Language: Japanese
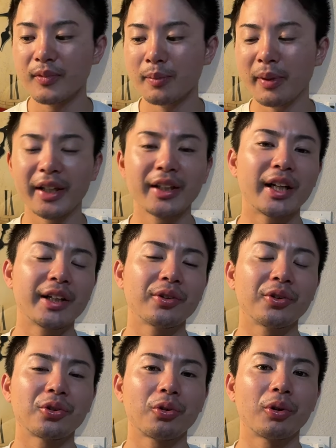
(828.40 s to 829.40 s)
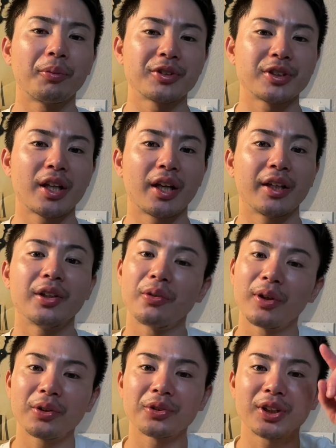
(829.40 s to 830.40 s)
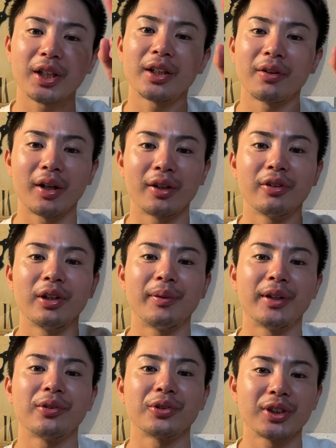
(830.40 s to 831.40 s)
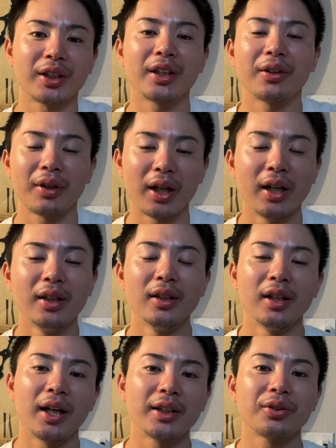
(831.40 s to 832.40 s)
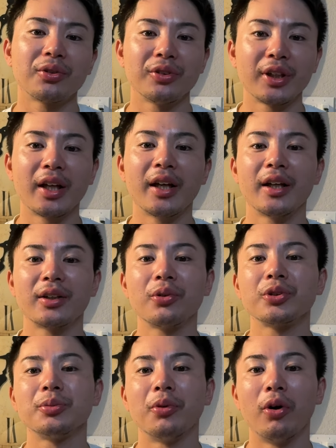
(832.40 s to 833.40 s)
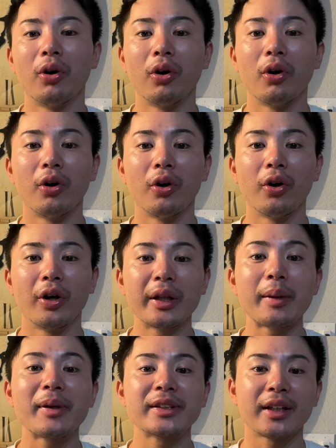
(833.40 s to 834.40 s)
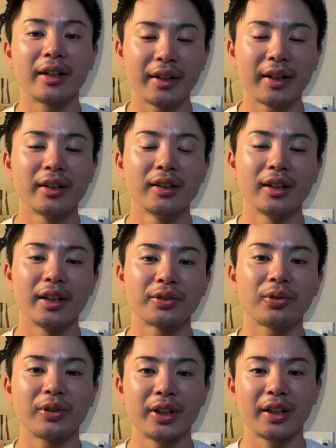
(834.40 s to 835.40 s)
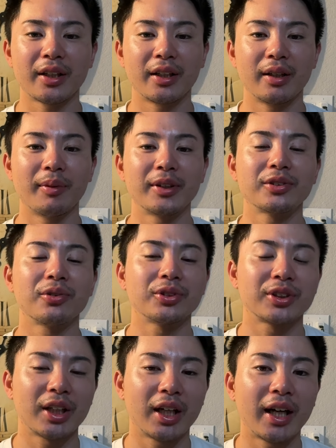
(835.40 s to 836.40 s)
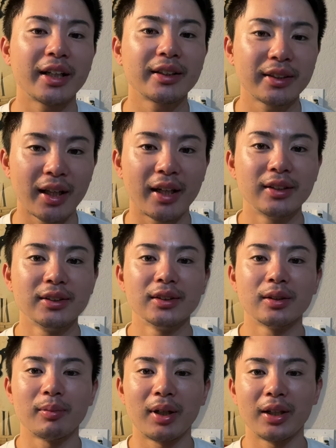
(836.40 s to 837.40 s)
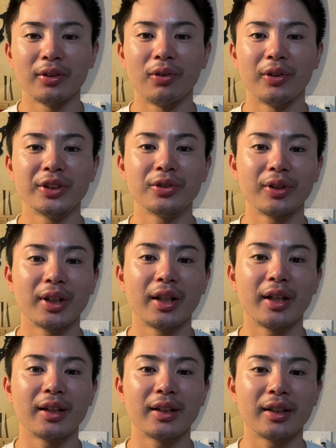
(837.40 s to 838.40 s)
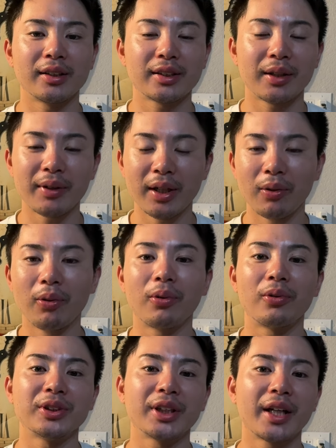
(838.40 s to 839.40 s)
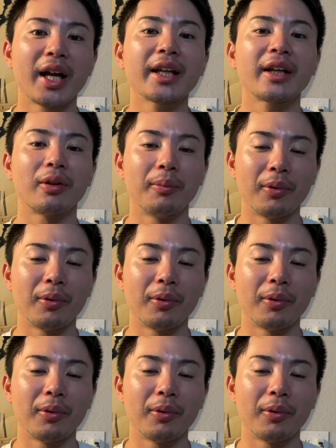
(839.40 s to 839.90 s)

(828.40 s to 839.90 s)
まあ、左というところでもですね、井上投手であったりとか、グリフィン投手であったりとか、あそういうね、え投手もいてますからね、そこに金丸投手が入って、まあ、あの、非常に、えー、左腕王国じゃないけど